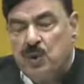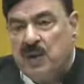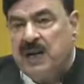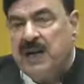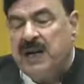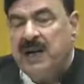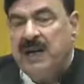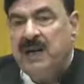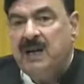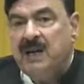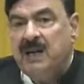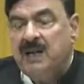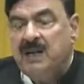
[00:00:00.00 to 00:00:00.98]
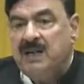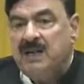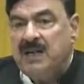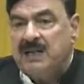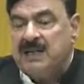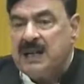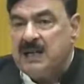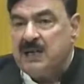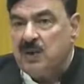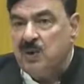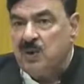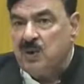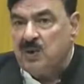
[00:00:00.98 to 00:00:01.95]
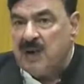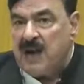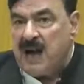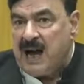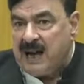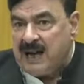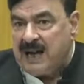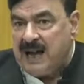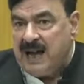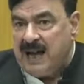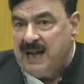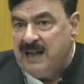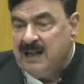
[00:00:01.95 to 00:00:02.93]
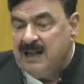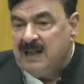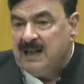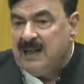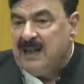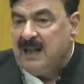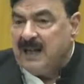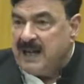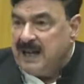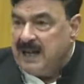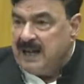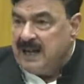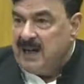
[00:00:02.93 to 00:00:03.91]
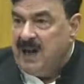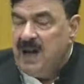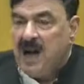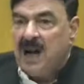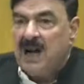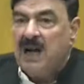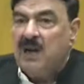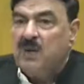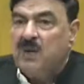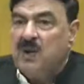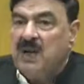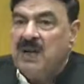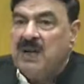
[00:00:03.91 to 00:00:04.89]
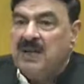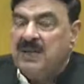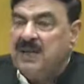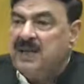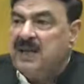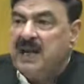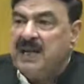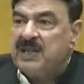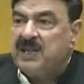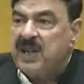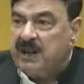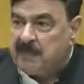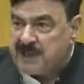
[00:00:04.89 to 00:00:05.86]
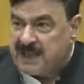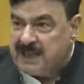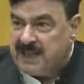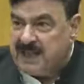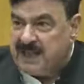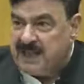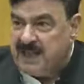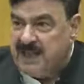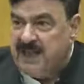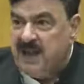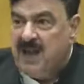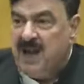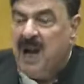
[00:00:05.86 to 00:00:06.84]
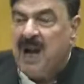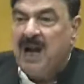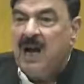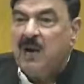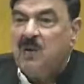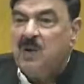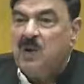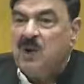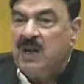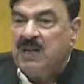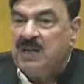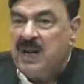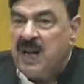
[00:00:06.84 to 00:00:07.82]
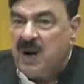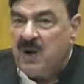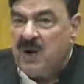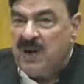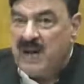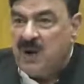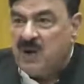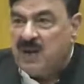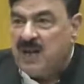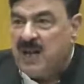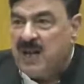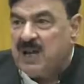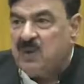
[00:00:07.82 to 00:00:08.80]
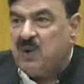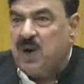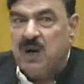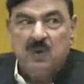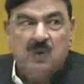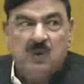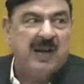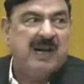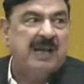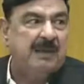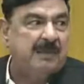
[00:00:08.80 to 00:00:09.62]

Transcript: करें जलसा जुलूस उनका हक है लेकिन अगर उन्होंने किसी जगह शर पसंदी की अगर उन्होंने जलाओ घेराव किया तो कानून हरकत में